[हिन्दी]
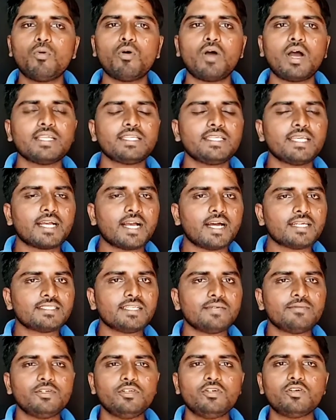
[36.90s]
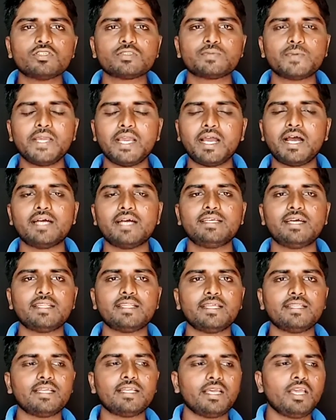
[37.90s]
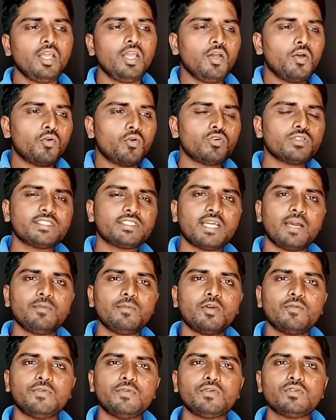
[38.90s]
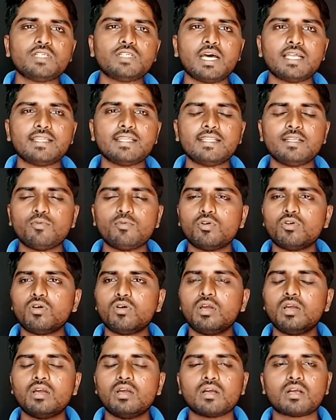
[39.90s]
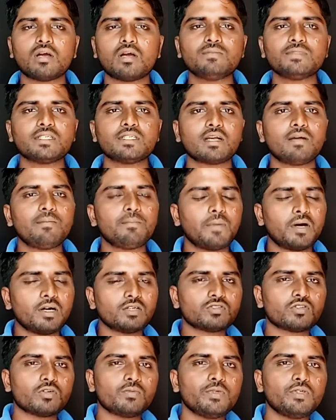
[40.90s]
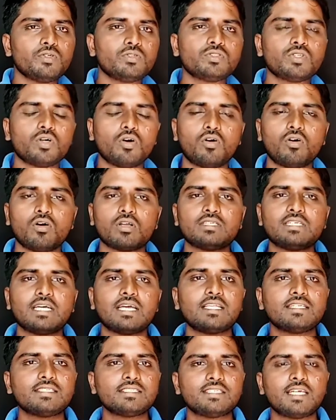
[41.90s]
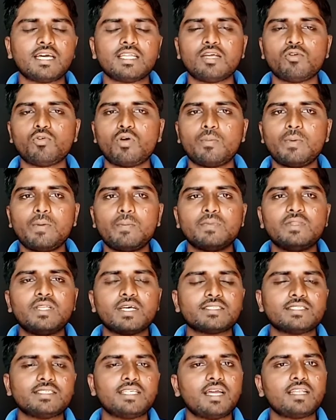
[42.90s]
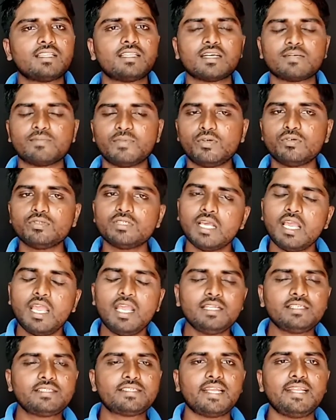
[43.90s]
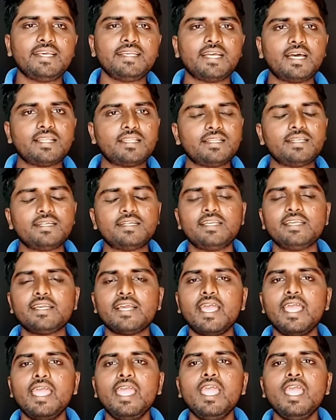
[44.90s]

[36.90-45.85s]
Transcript: वो अच्छे खासे वीडियोज़ पर आ जाते थे उस टाइम जो व्यूज़ आते थे वो कम से कम पाँच व्यूज़ और ज़्यादा से ज़्यादा वहाँ पर दस तक व्यूज़ चले जाते थे ठीक है